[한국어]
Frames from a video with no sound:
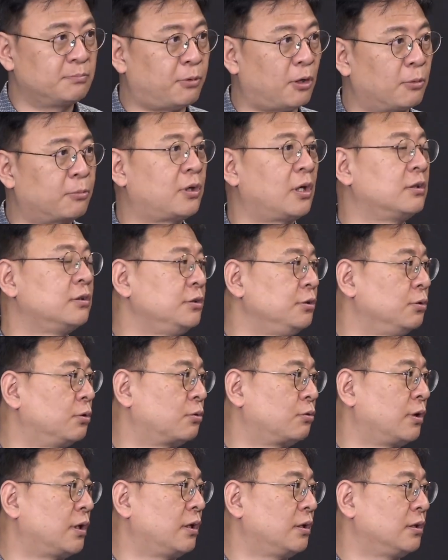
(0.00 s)
법화
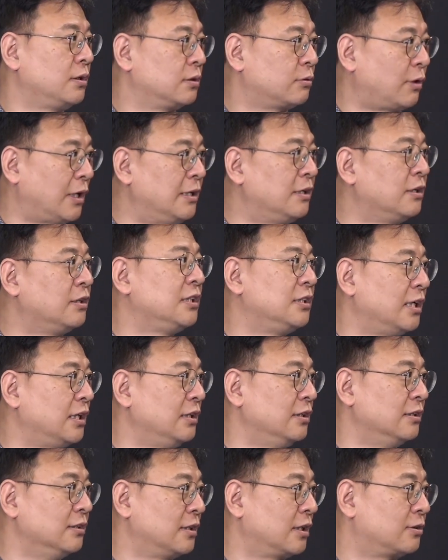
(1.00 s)
의혹과 관련이 돼
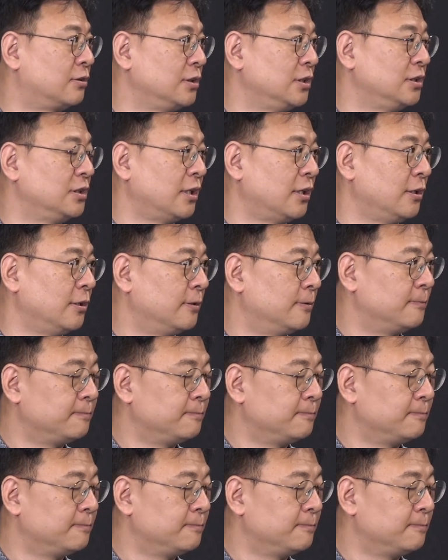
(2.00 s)
있는 사건이잖아요.